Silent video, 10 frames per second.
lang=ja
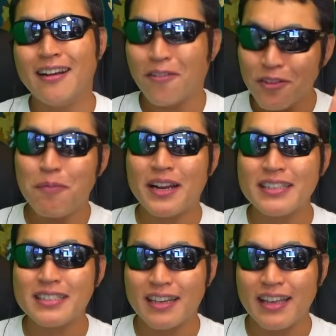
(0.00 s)
この
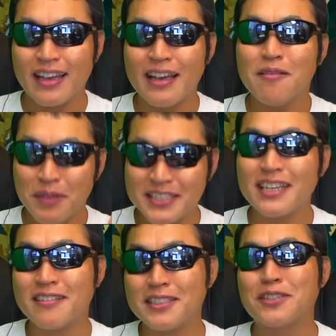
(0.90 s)
バランスがね、め
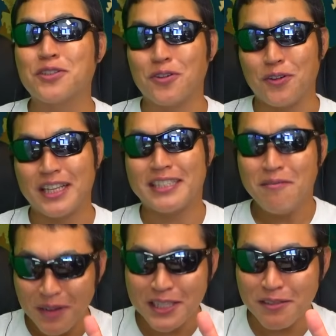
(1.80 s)
ちゃくちゃちょうどいいです。
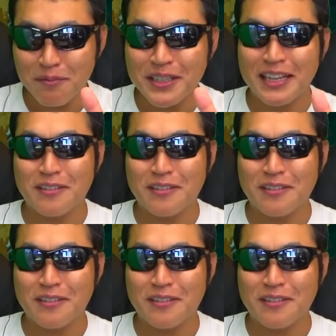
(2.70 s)
まずは見て